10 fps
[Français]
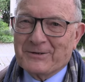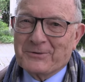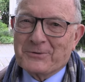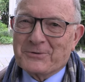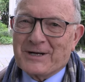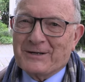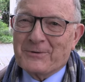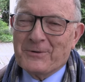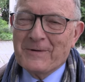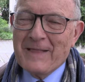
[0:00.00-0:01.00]
dans notre
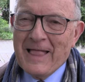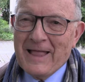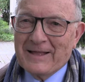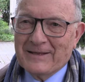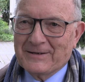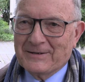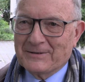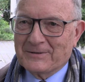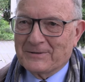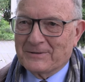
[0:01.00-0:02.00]
jargon.
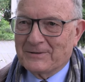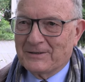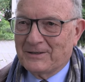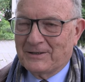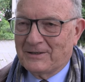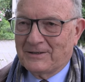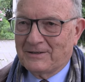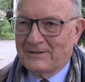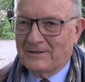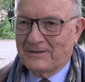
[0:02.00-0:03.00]

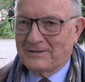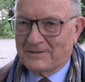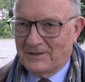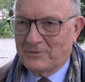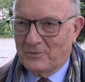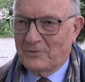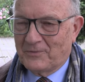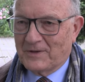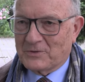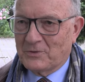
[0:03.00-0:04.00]
et, c'est une
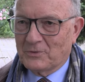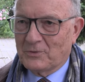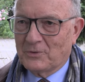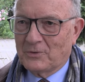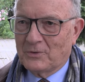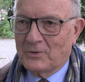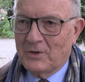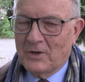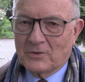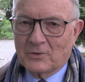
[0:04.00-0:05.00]
façon de
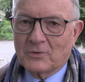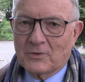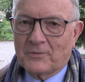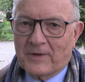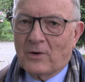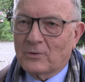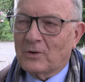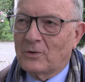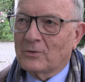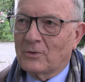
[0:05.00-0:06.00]
faire
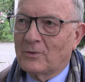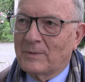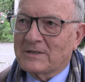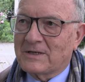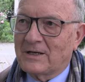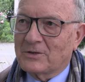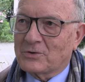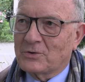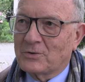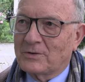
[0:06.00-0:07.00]
entendre le
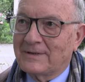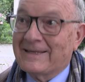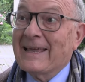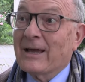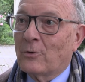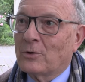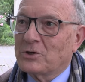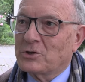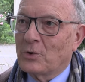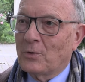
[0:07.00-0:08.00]
message des
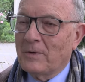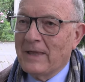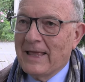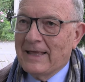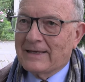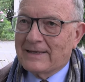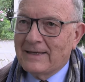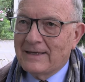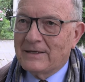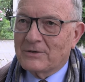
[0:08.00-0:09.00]
religions
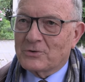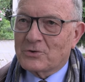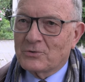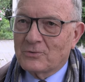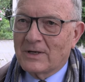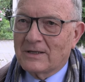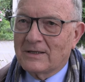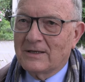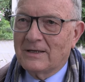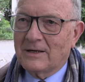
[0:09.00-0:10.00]
qui, je dois le
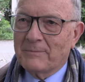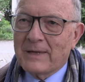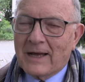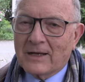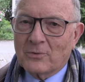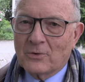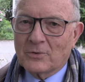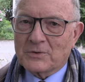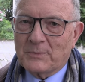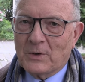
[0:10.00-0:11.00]
dire
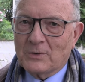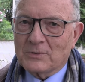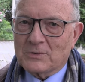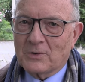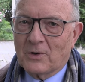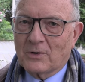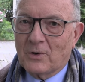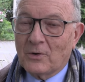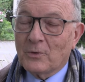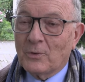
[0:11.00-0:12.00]
miraculeusement, sur un
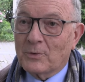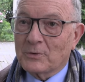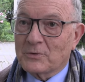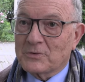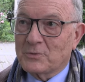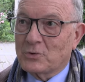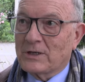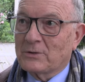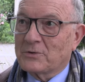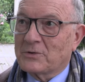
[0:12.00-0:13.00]
grand nombre de
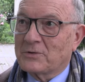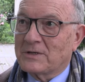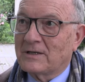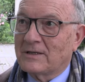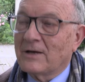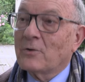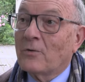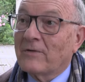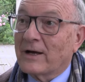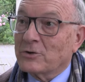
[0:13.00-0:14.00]
sujets de société
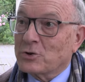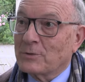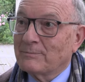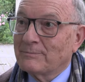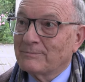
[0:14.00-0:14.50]
convergent.